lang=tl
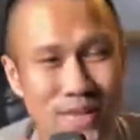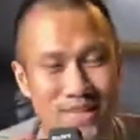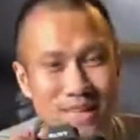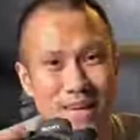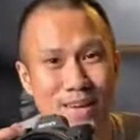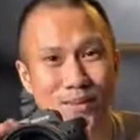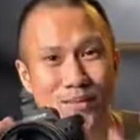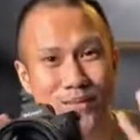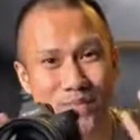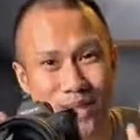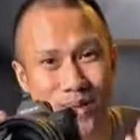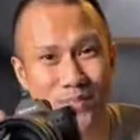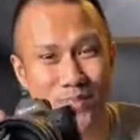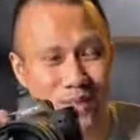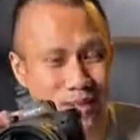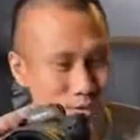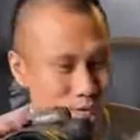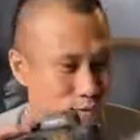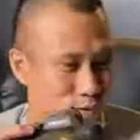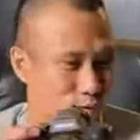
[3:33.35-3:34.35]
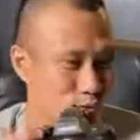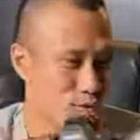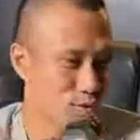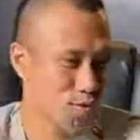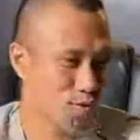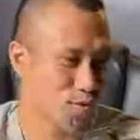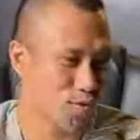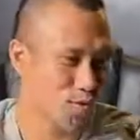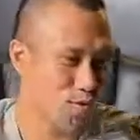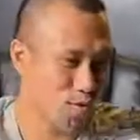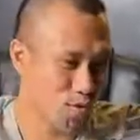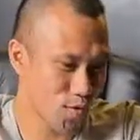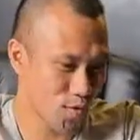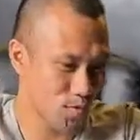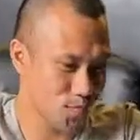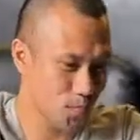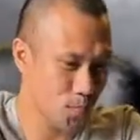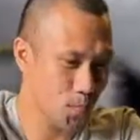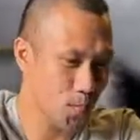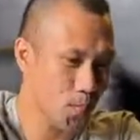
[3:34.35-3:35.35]
na tayong team na
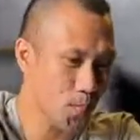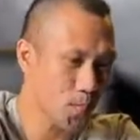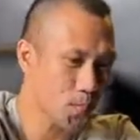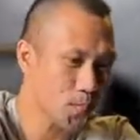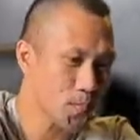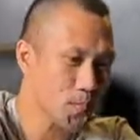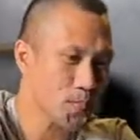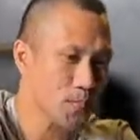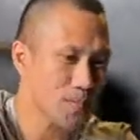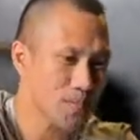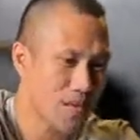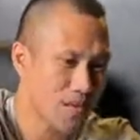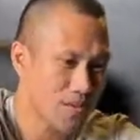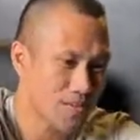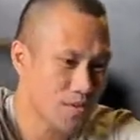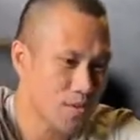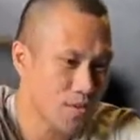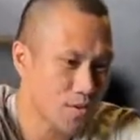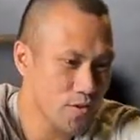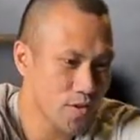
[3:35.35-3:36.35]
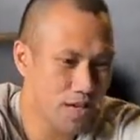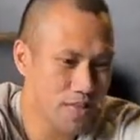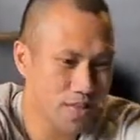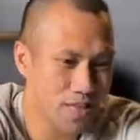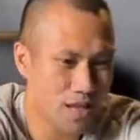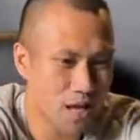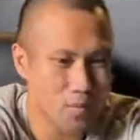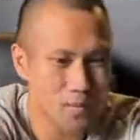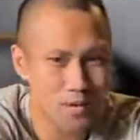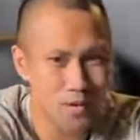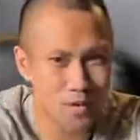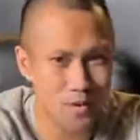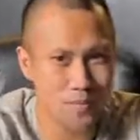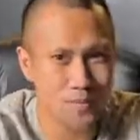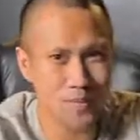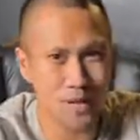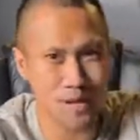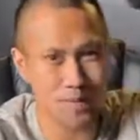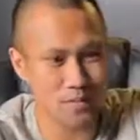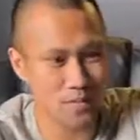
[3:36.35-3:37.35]
nagtutulong-tulong. So, ito, ginagamit ko
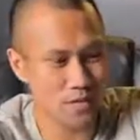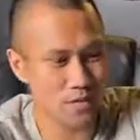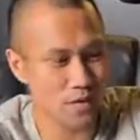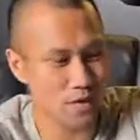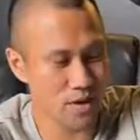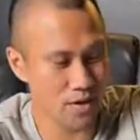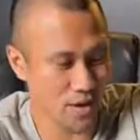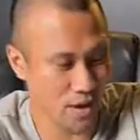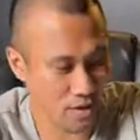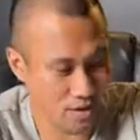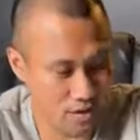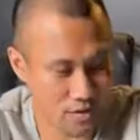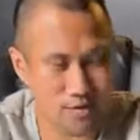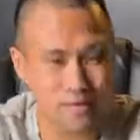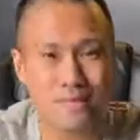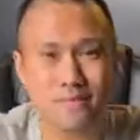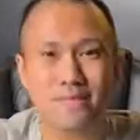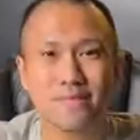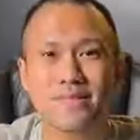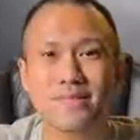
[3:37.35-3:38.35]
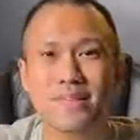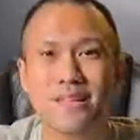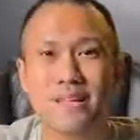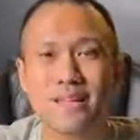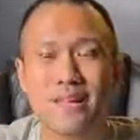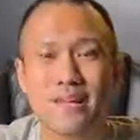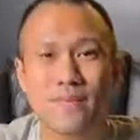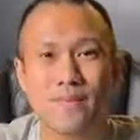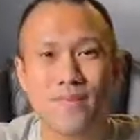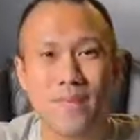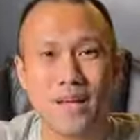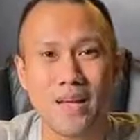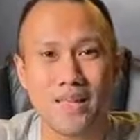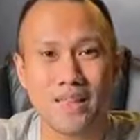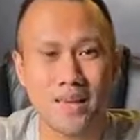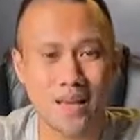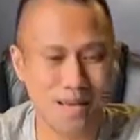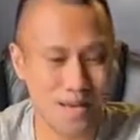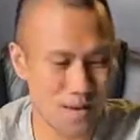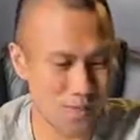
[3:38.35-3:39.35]
rin pala before. Ngayon,
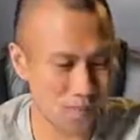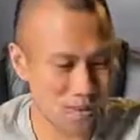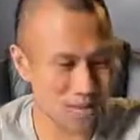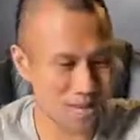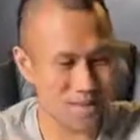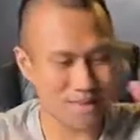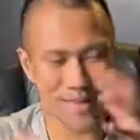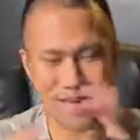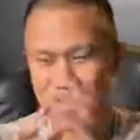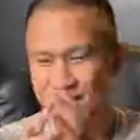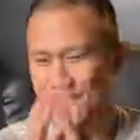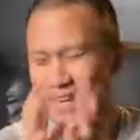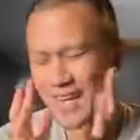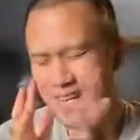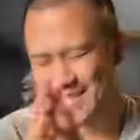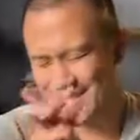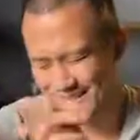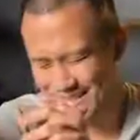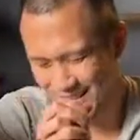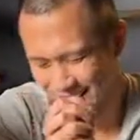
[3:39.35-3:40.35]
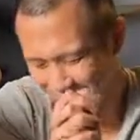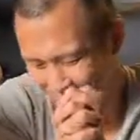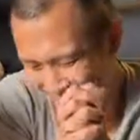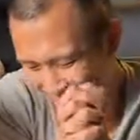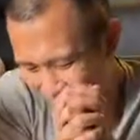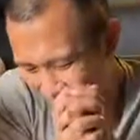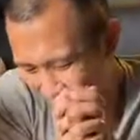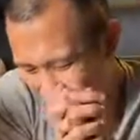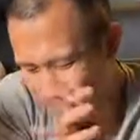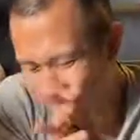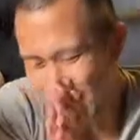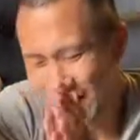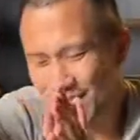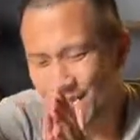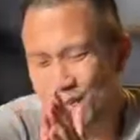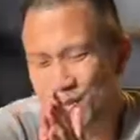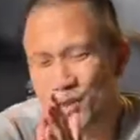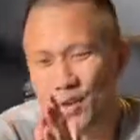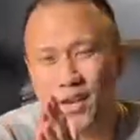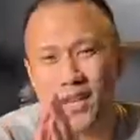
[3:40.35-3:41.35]
nakalapil na tayo, guys. Bakit
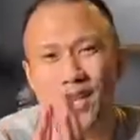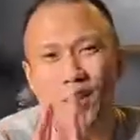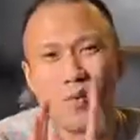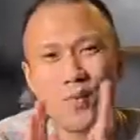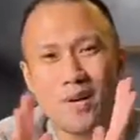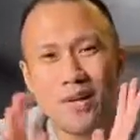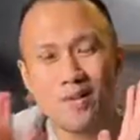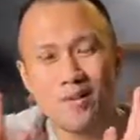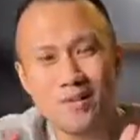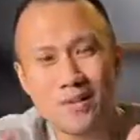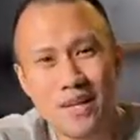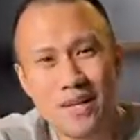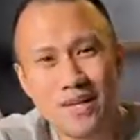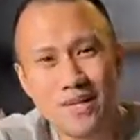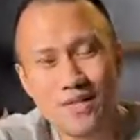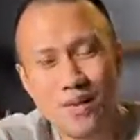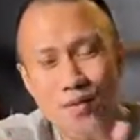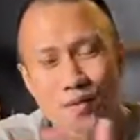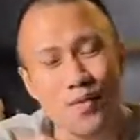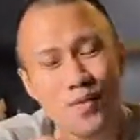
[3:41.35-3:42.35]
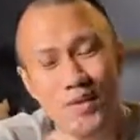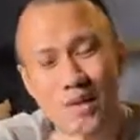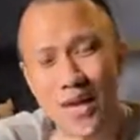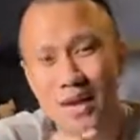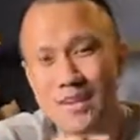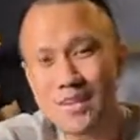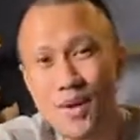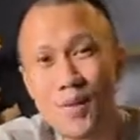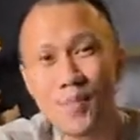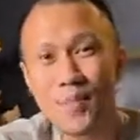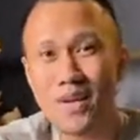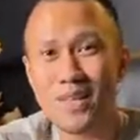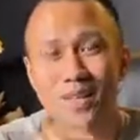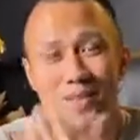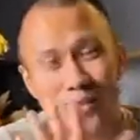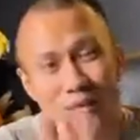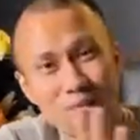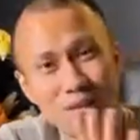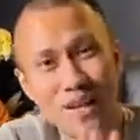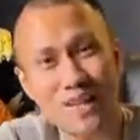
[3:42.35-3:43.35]
ko ito kinakwento sa inyo? Una, syempre,
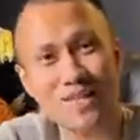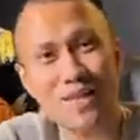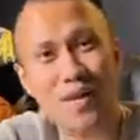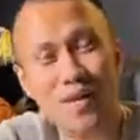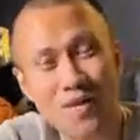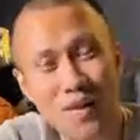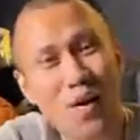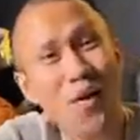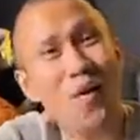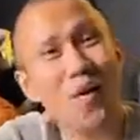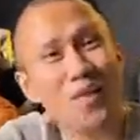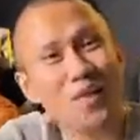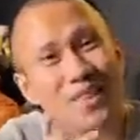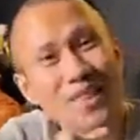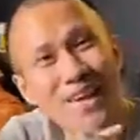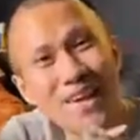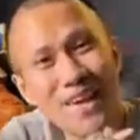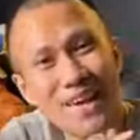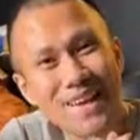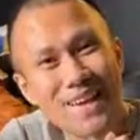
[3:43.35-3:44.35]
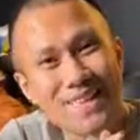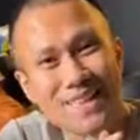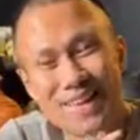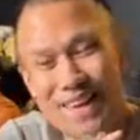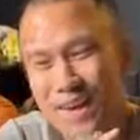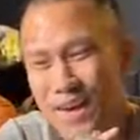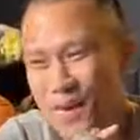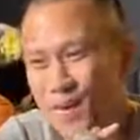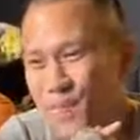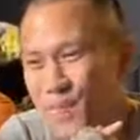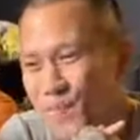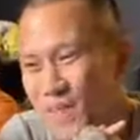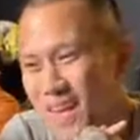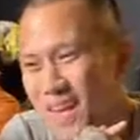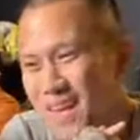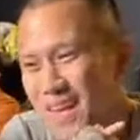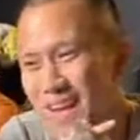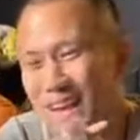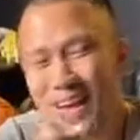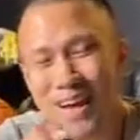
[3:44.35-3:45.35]
nag flex ako ng konti kasi
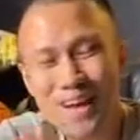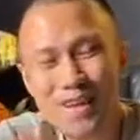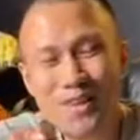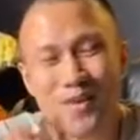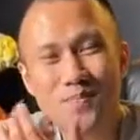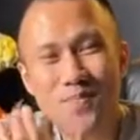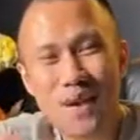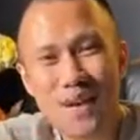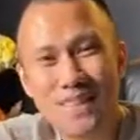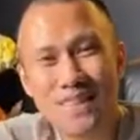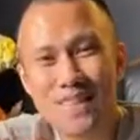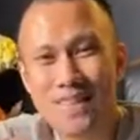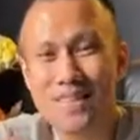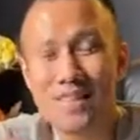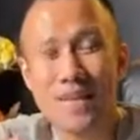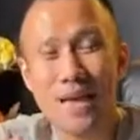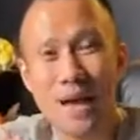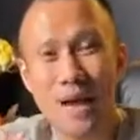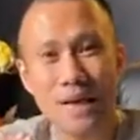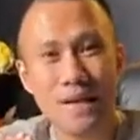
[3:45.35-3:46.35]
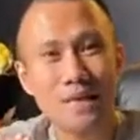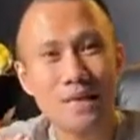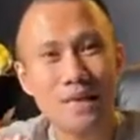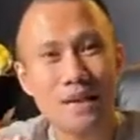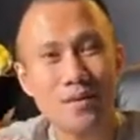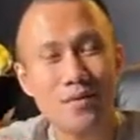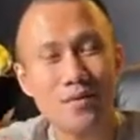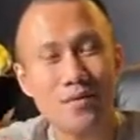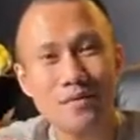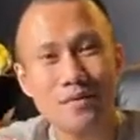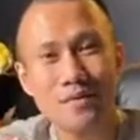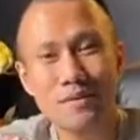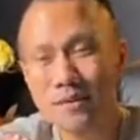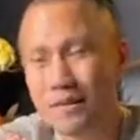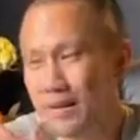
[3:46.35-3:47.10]
kailangan nyo maintindihan na yung